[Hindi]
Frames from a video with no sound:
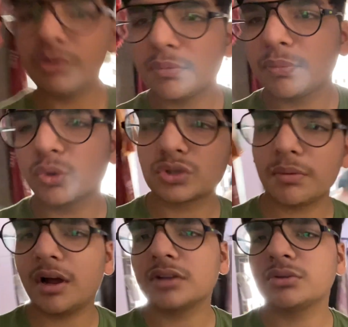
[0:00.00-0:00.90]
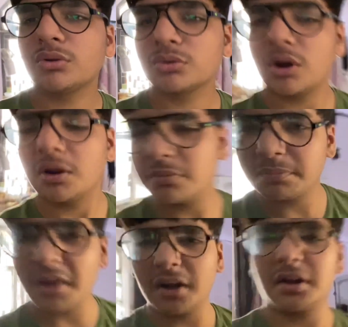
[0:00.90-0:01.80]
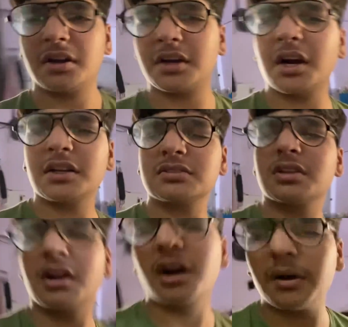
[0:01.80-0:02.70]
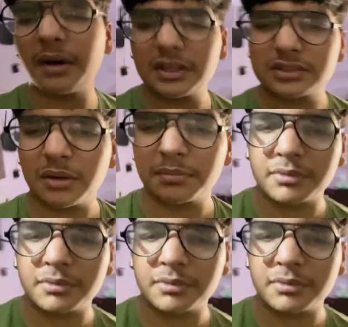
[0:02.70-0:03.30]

तो पोचा मार दो दुकान पे पैर कट से लगा भाई सब